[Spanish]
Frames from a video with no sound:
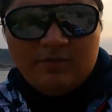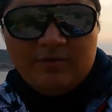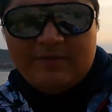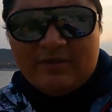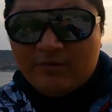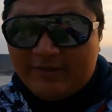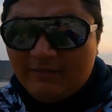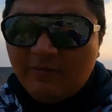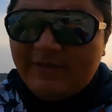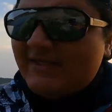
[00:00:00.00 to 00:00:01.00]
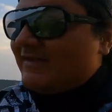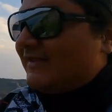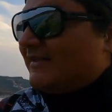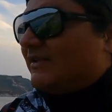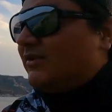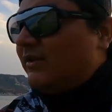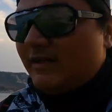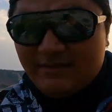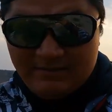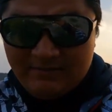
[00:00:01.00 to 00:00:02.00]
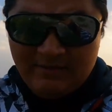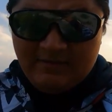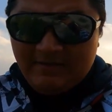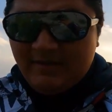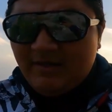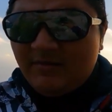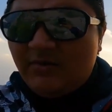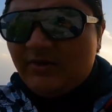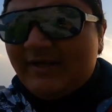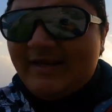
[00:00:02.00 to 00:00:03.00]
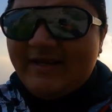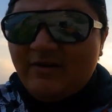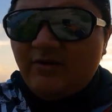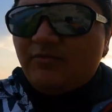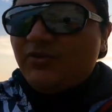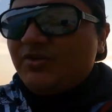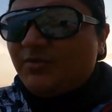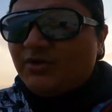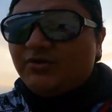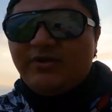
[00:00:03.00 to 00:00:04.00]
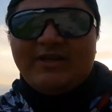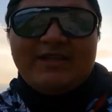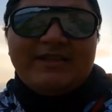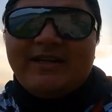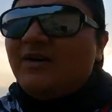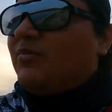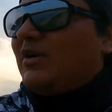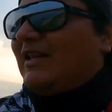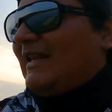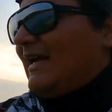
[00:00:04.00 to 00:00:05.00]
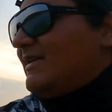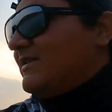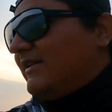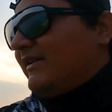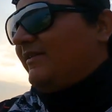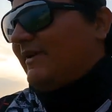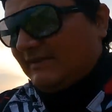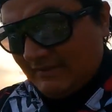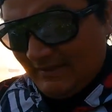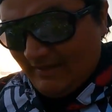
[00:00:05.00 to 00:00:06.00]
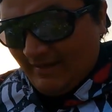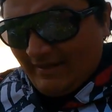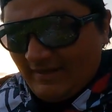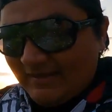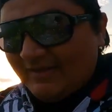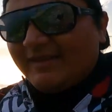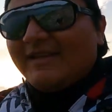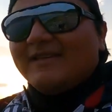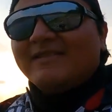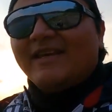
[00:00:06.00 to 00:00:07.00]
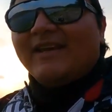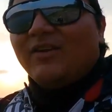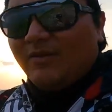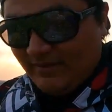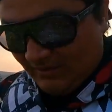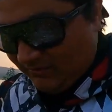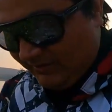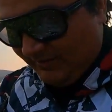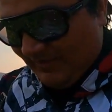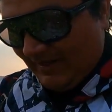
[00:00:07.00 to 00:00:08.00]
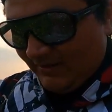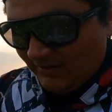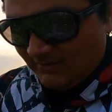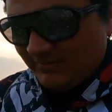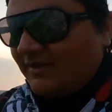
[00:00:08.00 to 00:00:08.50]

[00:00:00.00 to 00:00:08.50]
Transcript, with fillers: pues me tuve que mover hasta esta zona porque allá no hay mucha oportunidad de tirar por las lanchas y demás el detalle es que no había contemplado